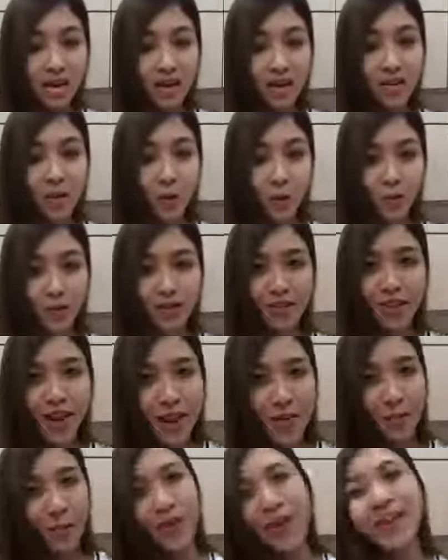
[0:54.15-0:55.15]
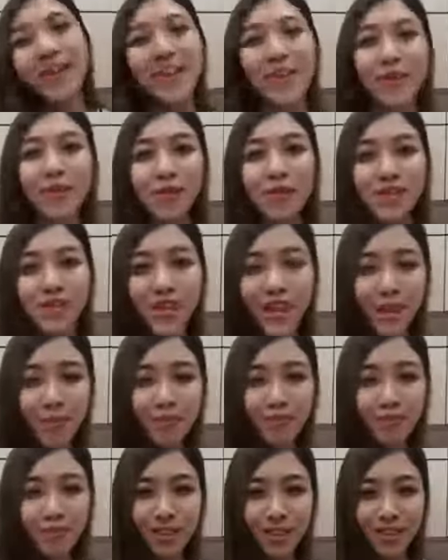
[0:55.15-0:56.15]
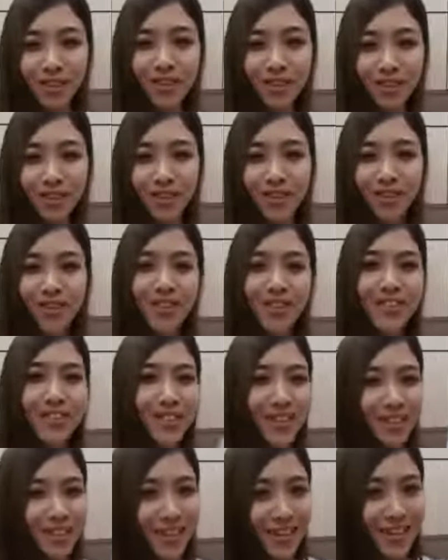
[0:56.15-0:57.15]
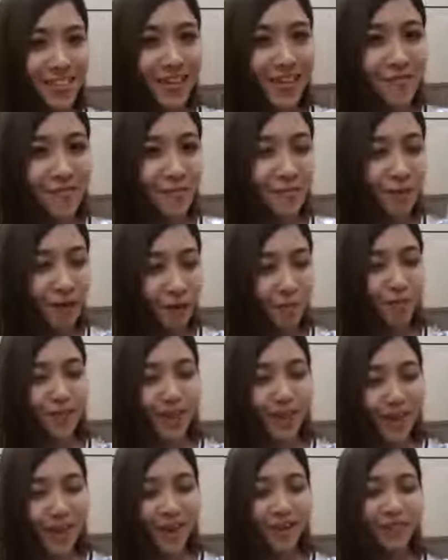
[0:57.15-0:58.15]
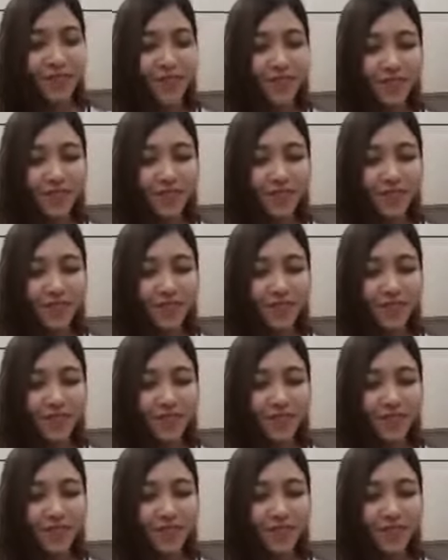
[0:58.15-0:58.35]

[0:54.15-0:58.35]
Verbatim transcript: rồi thêm một cái điều mà chị em mình rất là thích đó chính là tăng size vòng 1 nha